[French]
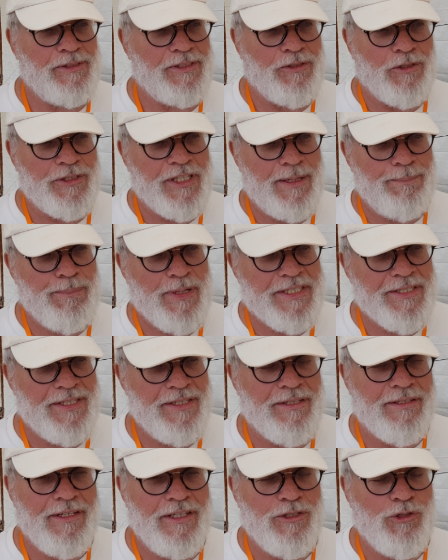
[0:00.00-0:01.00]
en
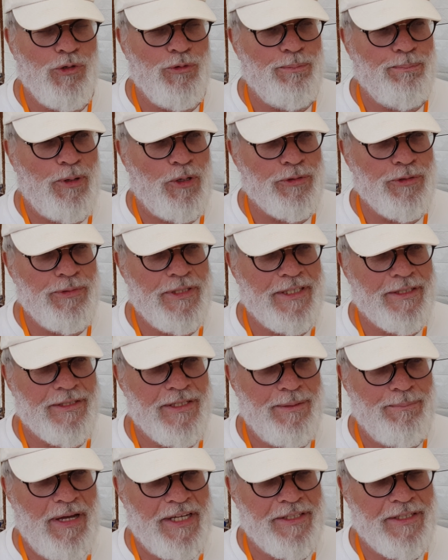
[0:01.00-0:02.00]
capacité de produire
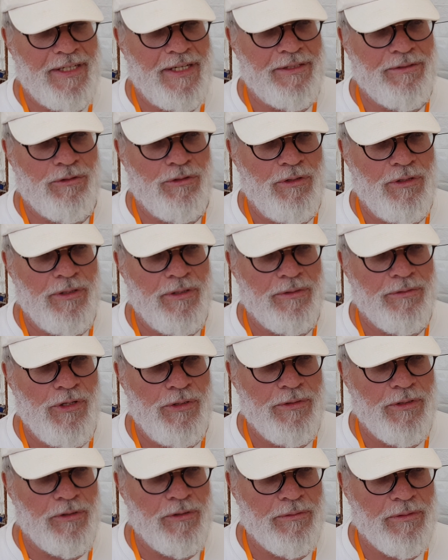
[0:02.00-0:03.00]
des maquettes
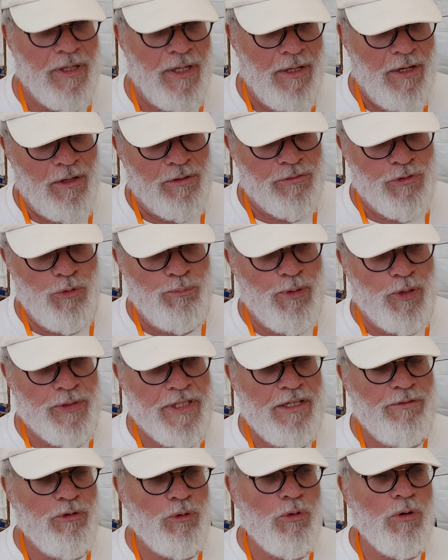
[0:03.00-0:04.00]
de, bon
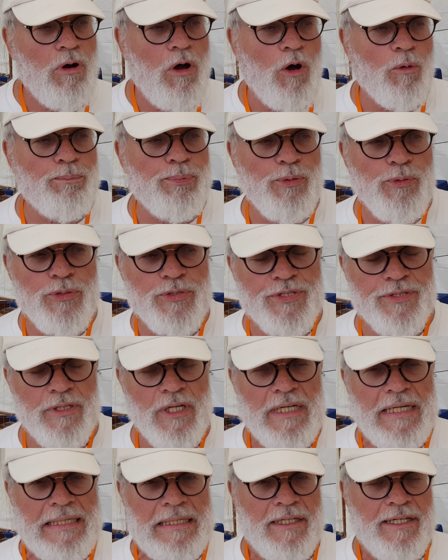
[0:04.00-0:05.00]
niveau. En plus,
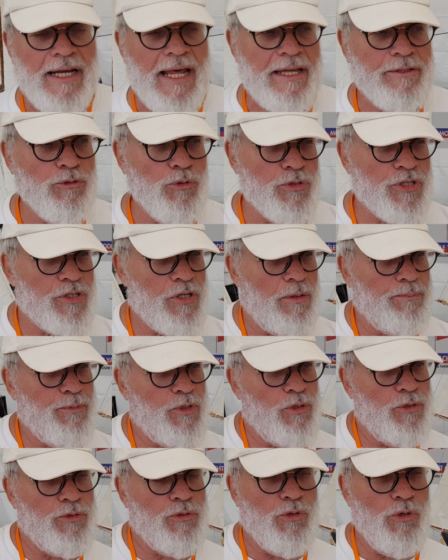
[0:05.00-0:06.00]
là, nous sommes
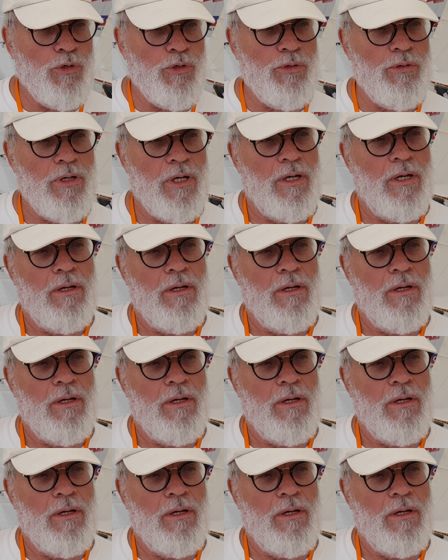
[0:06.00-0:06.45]
que deux